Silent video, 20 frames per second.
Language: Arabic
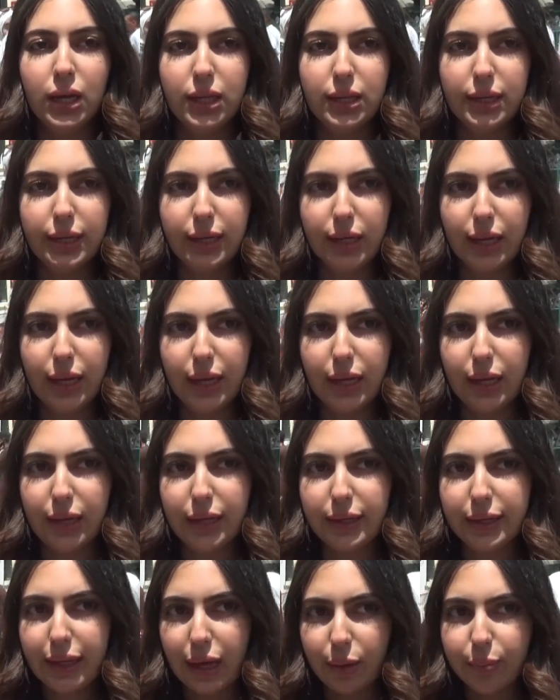
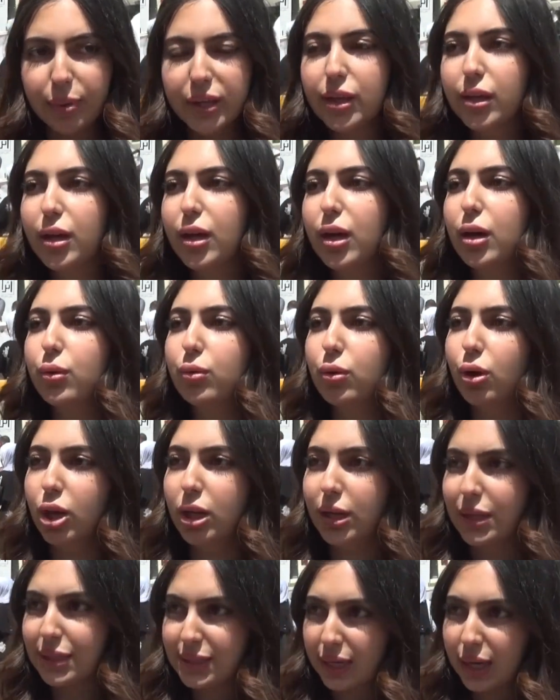النيابية
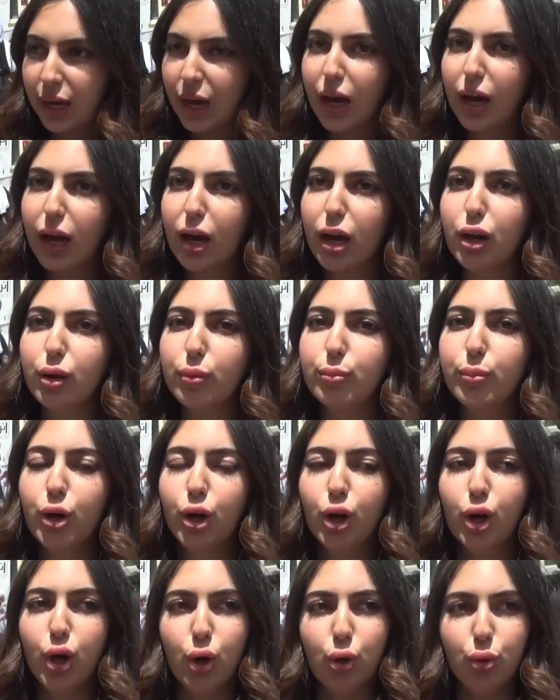وروح الانتخاب
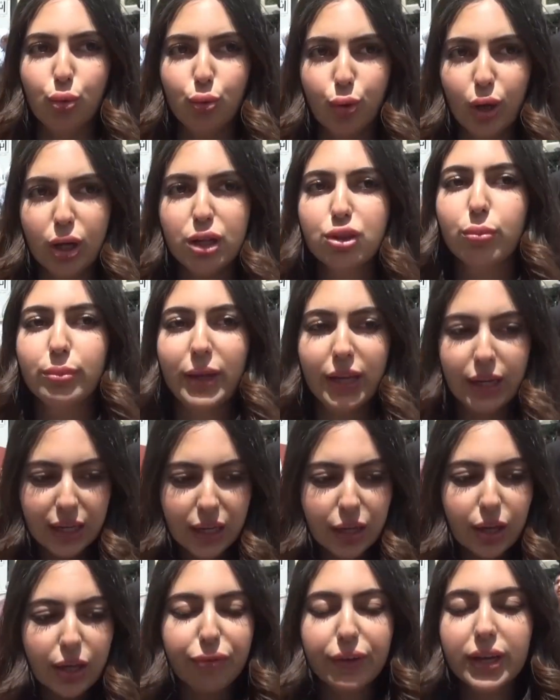وعندهم
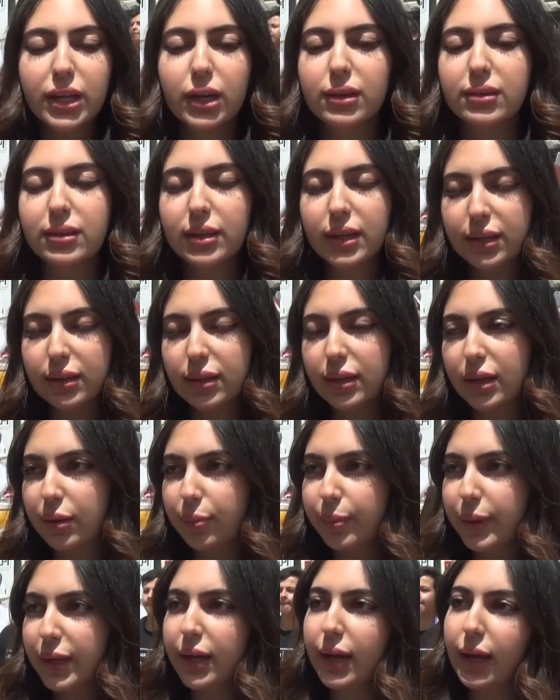يعني فكره كثير كثير
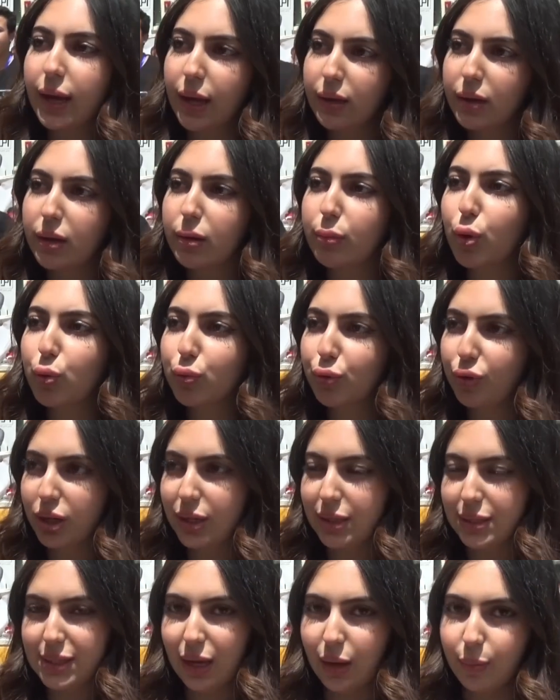كبيره عن موضوع
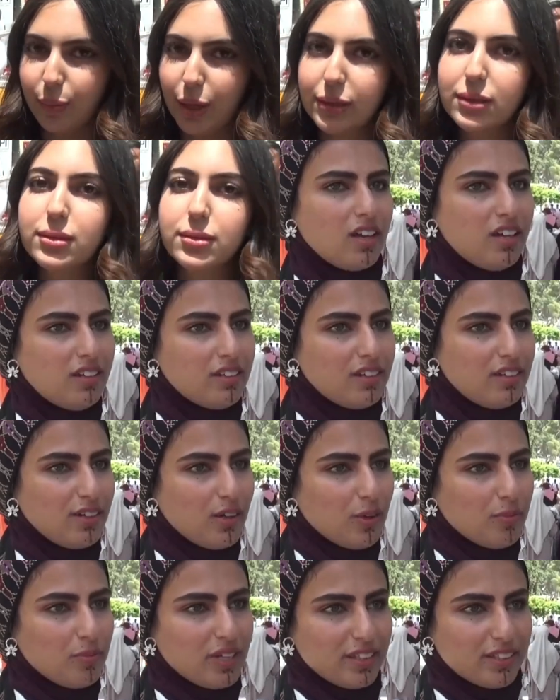الانتخابات احنا
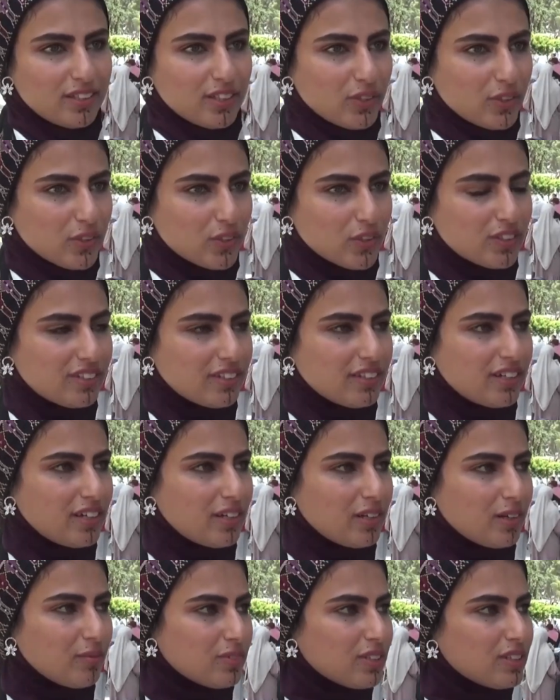اليوم يعني هون
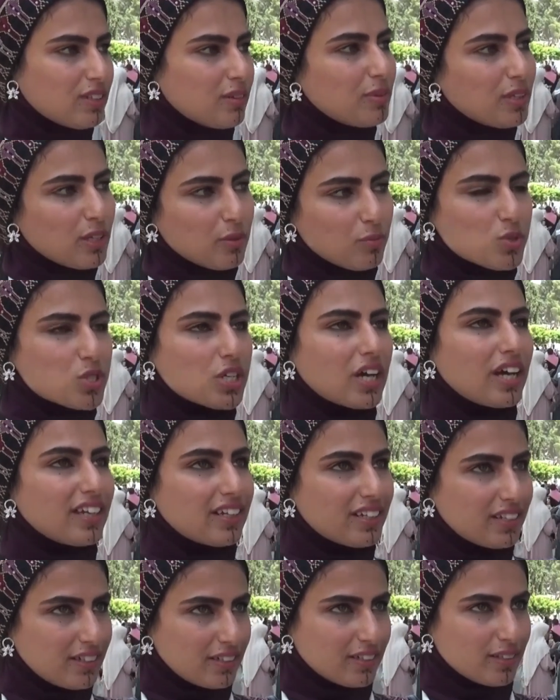آه، من ضمن
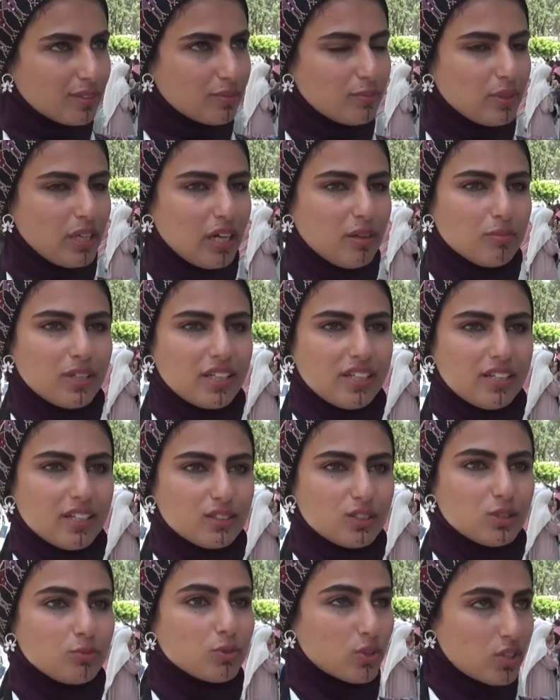المشاركين بالعمليه
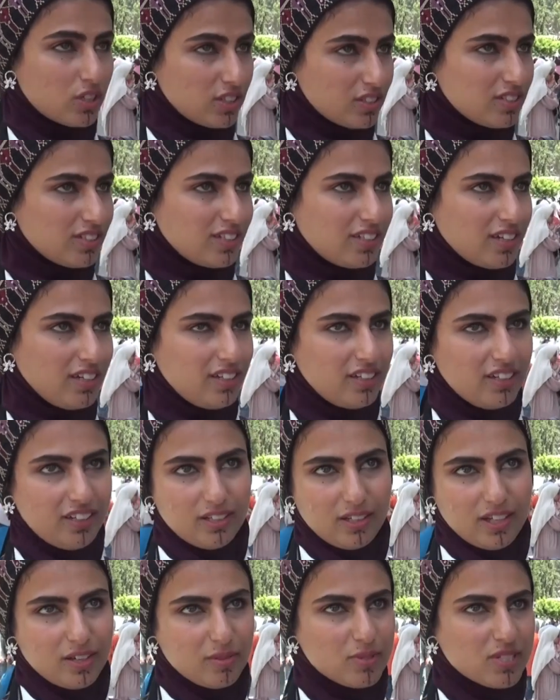الديمقراطيه اللي
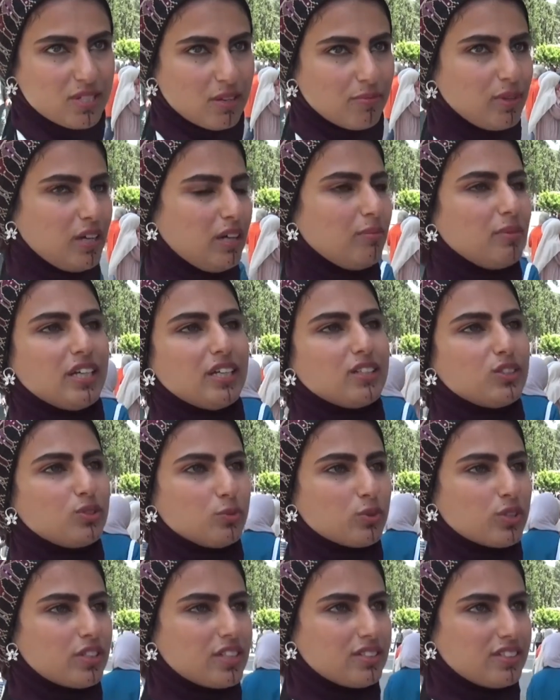احنا هاي بنسميها عمليه
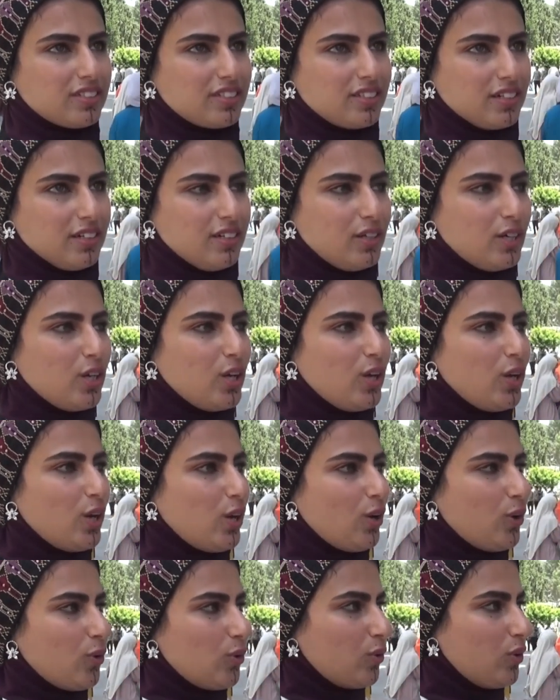ديمقراطيه
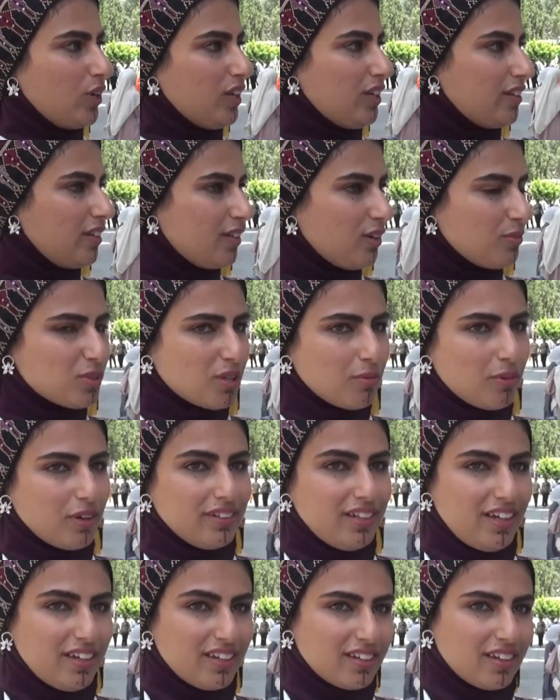واحنا اليوم
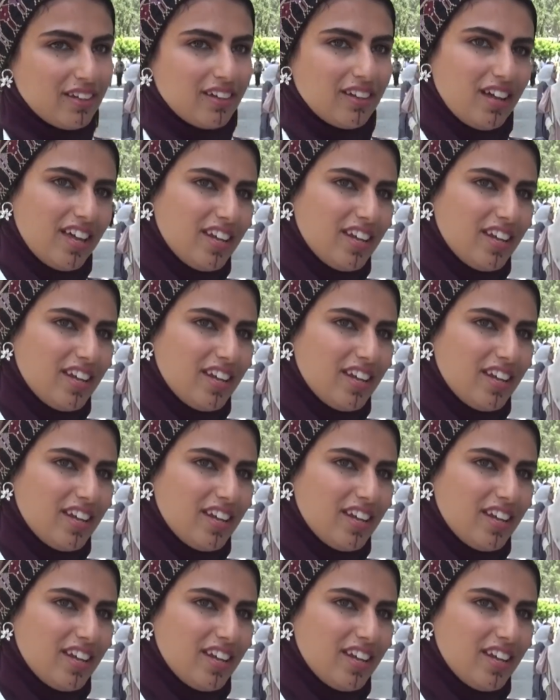طبعا حر...